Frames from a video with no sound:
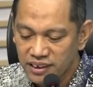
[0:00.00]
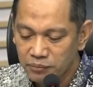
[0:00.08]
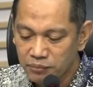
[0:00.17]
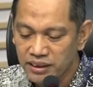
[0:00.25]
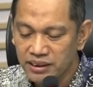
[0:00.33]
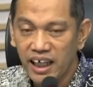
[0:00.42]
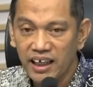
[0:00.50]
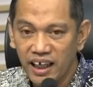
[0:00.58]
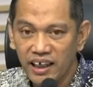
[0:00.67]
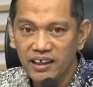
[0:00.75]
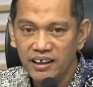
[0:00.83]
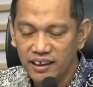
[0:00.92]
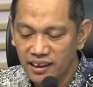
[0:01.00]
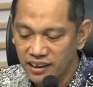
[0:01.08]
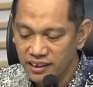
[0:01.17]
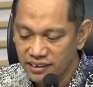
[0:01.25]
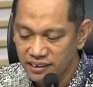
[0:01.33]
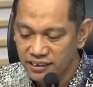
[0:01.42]
sementara
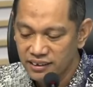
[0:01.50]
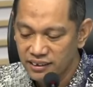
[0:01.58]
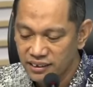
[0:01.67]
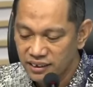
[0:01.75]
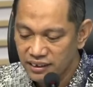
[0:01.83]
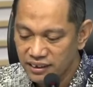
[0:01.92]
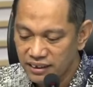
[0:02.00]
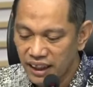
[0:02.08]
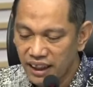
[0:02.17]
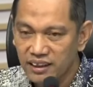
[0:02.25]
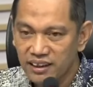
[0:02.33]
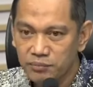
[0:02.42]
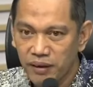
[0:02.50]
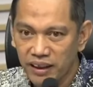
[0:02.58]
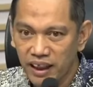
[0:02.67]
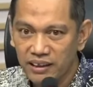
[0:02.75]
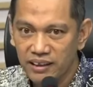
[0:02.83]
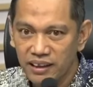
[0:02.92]
ini yang
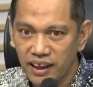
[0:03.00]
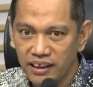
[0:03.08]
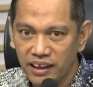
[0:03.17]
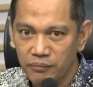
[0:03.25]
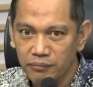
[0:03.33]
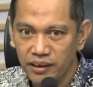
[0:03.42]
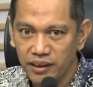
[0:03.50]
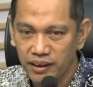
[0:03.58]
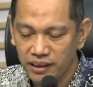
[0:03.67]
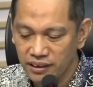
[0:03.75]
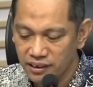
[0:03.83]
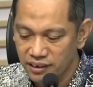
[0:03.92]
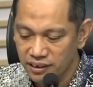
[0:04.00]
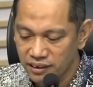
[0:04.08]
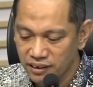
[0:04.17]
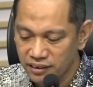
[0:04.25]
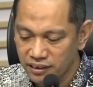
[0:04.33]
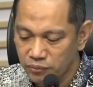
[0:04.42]
disepakati yang kami e,
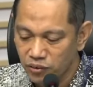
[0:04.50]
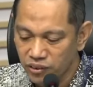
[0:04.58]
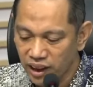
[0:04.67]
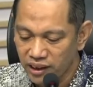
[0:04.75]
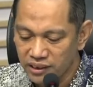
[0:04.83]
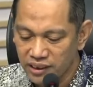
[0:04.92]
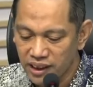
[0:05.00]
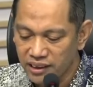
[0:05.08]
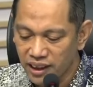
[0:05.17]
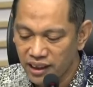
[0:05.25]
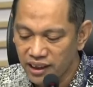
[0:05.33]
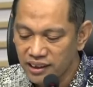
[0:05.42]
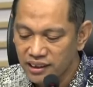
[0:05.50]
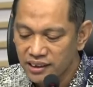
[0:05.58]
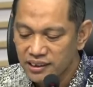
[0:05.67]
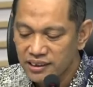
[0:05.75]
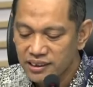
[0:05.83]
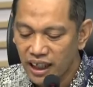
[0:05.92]
temukan sekitar
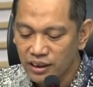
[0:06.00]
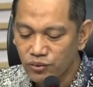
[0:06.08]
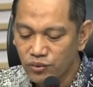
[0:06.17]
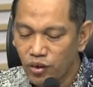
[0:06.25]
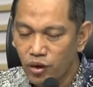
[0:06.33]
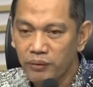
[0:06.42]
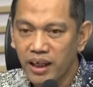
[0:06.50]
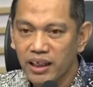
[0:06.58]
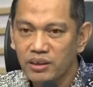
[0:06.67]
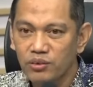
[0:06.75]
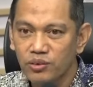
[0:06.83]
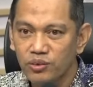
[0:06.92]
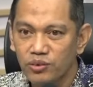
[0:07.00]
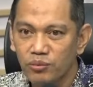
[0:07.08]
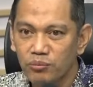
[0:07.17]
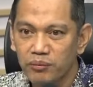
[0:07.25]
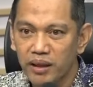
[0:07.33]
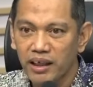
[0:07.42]
1,7
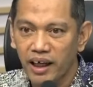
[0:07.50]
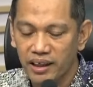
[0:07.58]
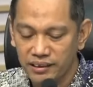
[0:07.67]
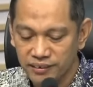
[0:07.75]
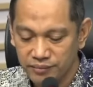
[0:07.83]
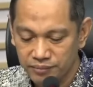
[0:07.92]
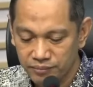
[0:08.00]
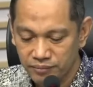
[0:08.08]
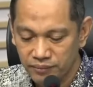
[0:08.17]
miliar.